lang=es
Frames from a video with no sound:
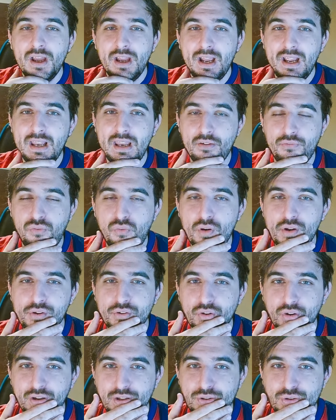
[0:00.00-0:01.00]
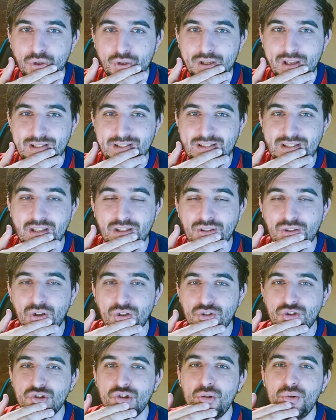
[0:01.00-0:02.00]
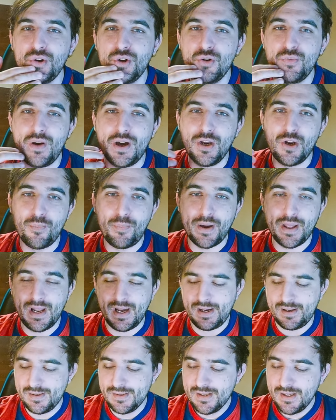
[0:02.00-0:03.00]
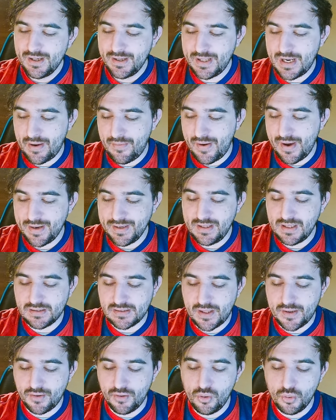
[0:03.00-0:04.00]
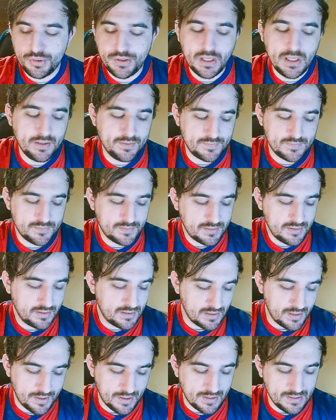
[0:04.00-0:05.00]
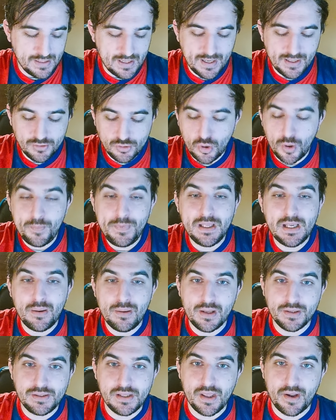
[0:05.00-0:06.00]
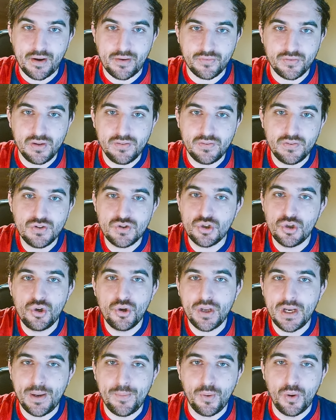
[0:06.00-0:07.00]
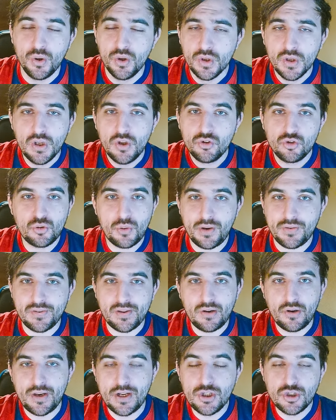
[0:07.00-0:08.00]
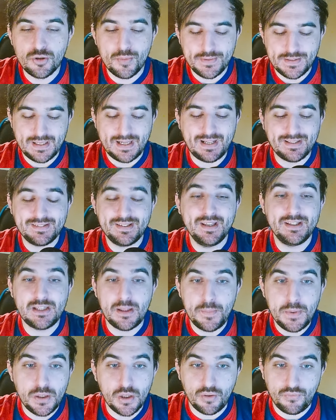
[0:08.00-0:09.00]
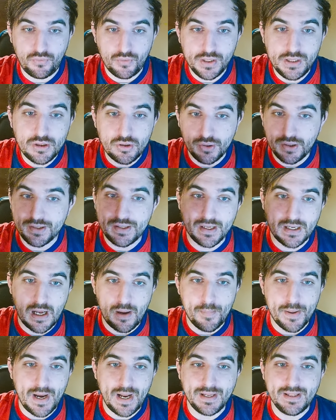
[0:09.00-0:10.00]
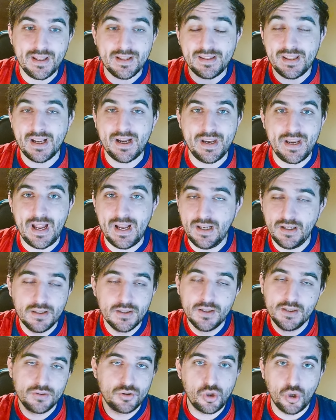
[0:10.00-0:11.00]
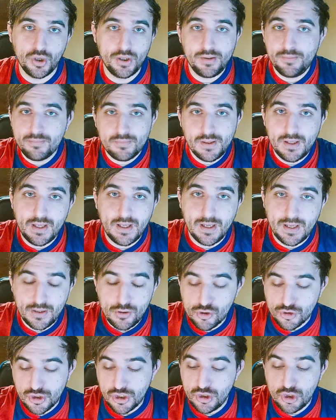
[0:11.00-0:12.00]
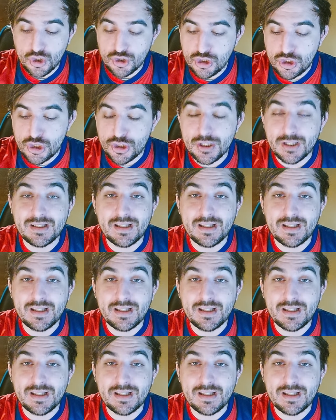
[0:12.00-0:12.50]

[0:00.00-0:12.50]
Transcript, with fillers: el esfuerzo que estoy haciendo sobrehumano para grabar y estar con ustedes. En realidad esto es mi de la tierra. Si yo no grabo sobre San Lorenzo, me sacás este microfonito y esta cámara y este canal, estoy, eh, no, sé, no sé dónde